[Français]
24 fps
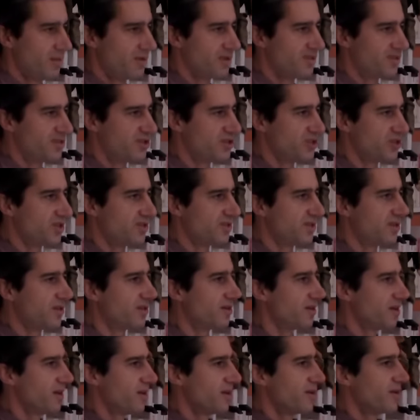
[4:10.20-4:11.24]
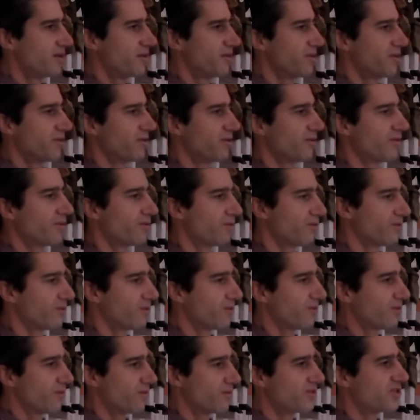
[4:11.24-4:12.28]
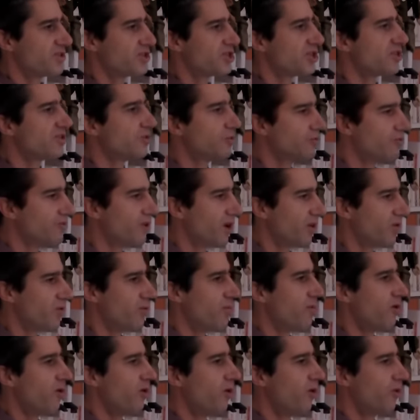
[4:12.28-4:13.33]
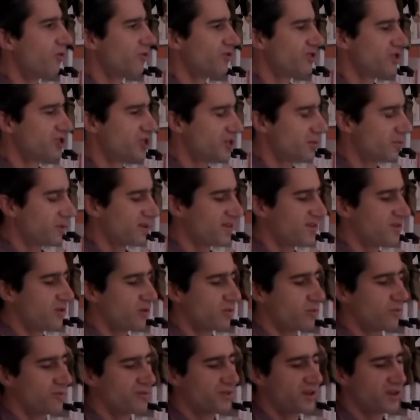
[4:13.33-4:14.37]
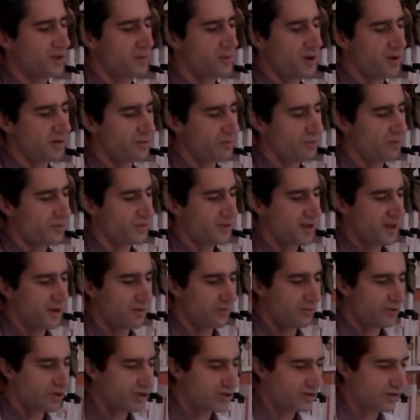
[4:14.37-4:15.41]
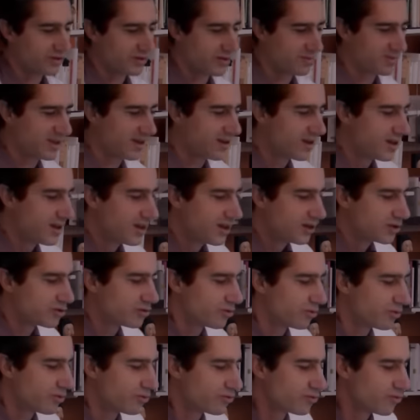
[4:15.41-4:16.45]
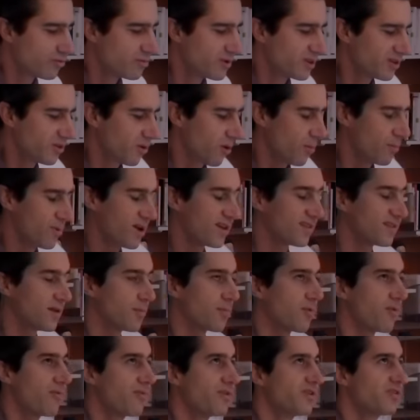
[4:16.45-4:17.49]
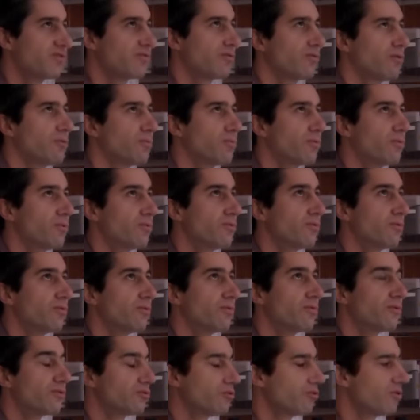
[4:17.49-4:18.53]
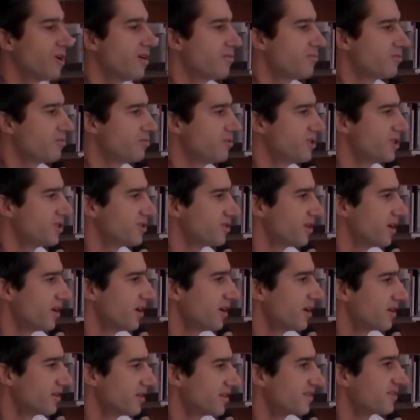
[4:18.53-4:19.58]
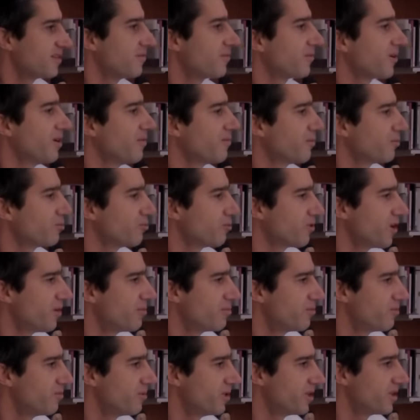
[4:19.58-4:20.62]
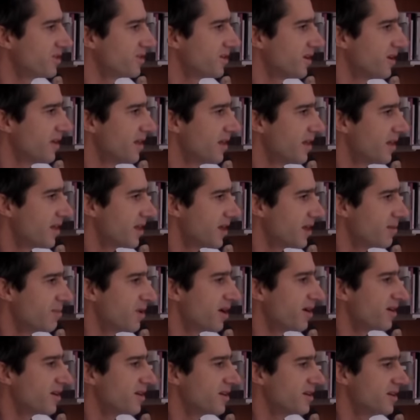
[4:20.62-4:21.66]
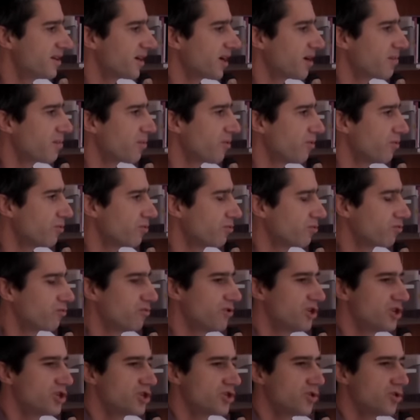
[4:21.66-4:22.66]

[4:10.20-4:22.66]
mais si j'étais au gouvernement ou si j'étais président de conseil départemental ou quelque chose comme ça, je, mettrais en place la profession de, photographe public. Qu'est-ce qui ferait le photographe public Eh bien, il irait prendre tous les